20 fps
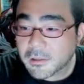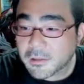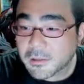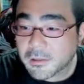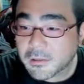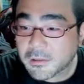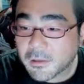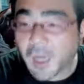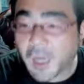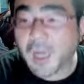
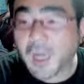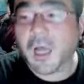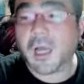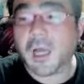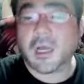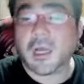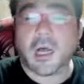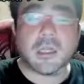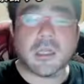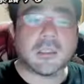あ
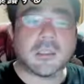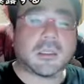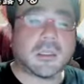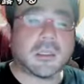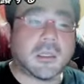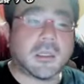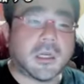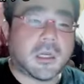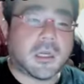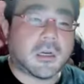あ、漢字ひ
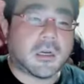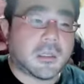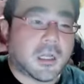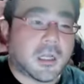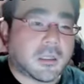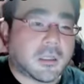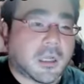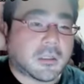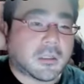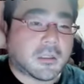らがな
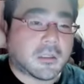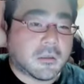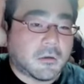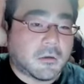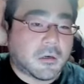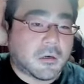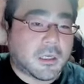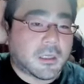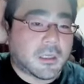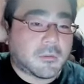あります
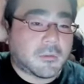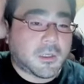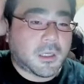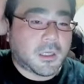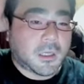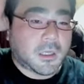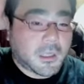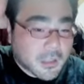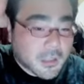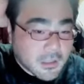大花
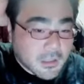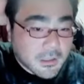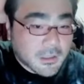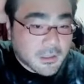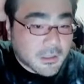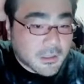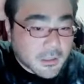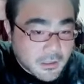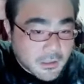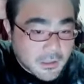火。
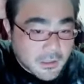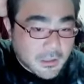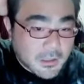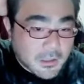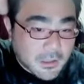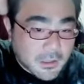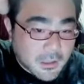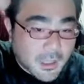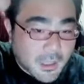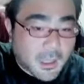
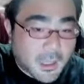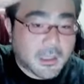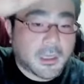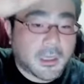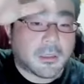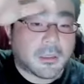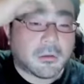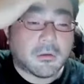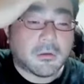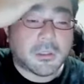あり
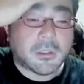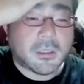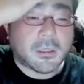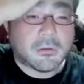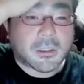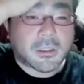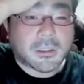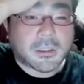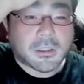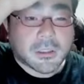がとうござい
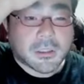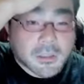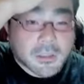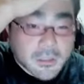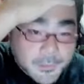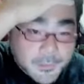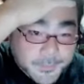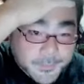ます。